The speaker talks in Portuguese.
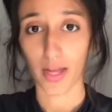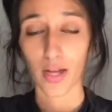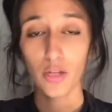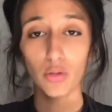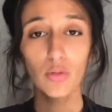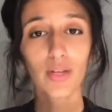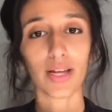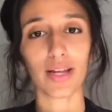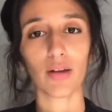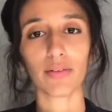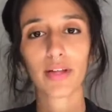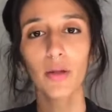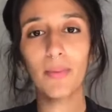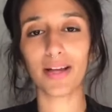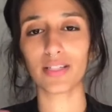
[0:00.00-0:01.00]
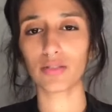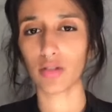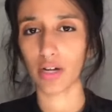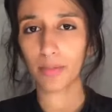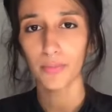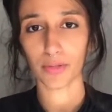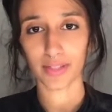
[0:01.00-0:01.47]
Tudo aquilo tem uma
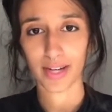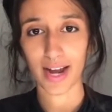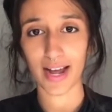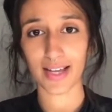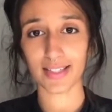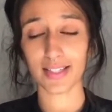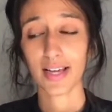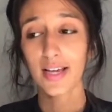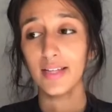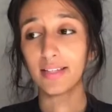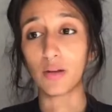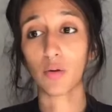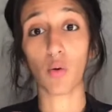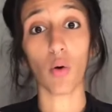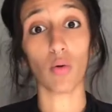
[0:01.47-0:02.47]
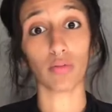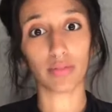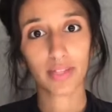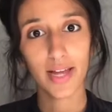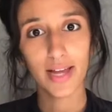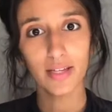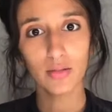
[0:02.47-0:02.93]
história por trás, tem um
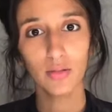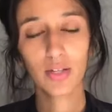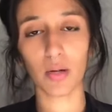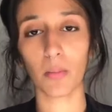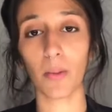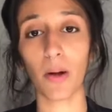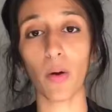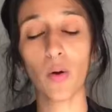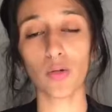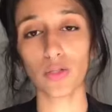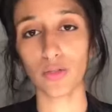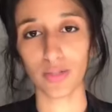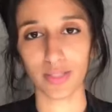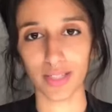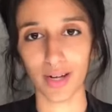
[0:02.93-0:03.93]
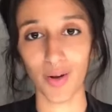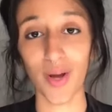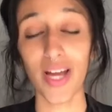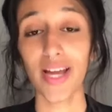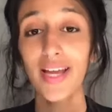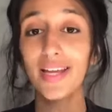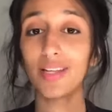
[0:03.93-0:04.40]
contexto, tem uma construção.
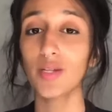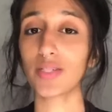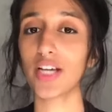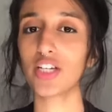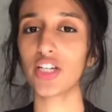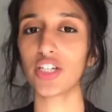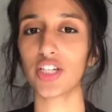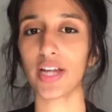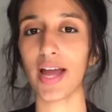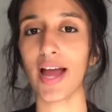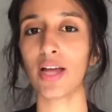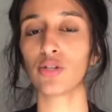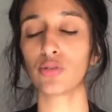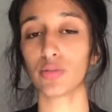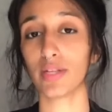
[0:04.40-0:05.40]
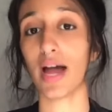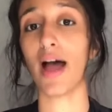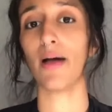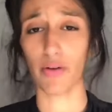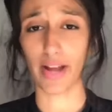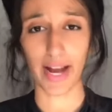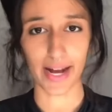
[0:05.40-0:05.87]
Então se a gente quer ajudar
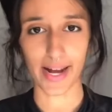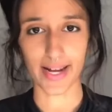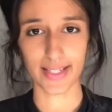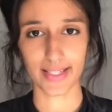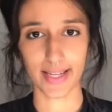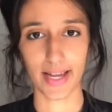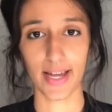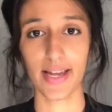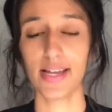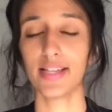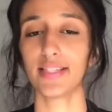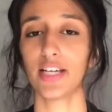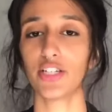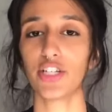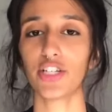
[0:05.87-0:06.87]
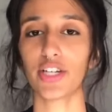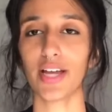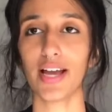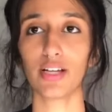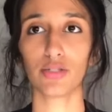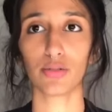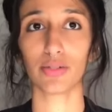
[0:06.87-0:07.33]
alguém a crescer, se a gente
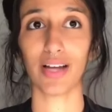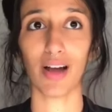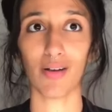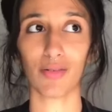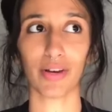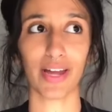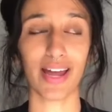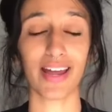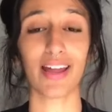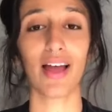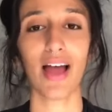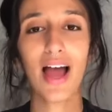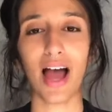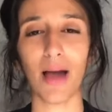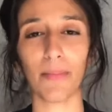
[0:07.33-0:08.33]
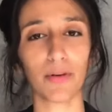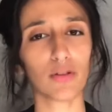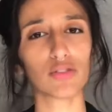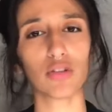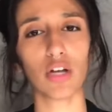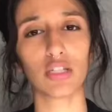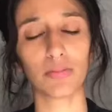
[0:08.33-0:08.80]
quer ajudar alguém abrir
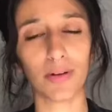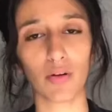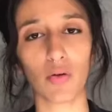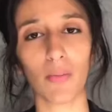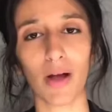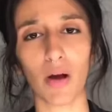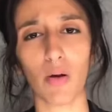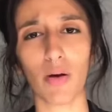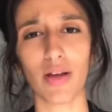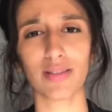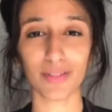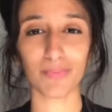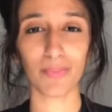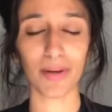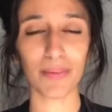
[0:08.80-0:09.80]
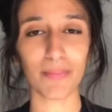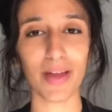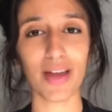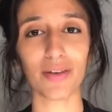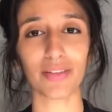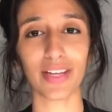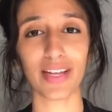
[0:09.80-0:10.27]
os olhos para alguma coisa,
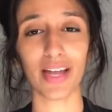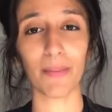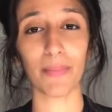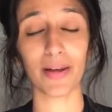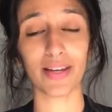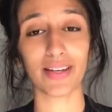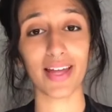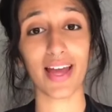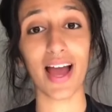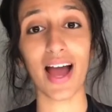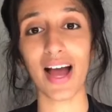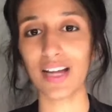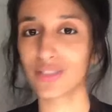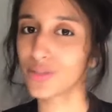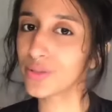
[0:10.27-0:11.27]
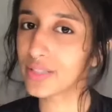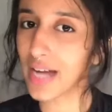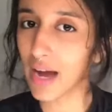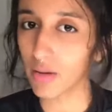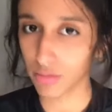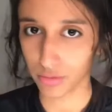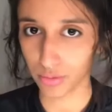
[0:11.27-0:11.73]
primeiro tem que aprender a
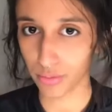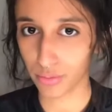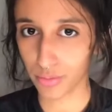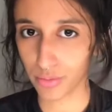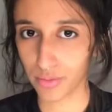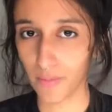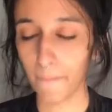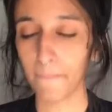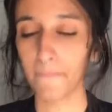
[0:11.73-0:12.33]
julgar os outros.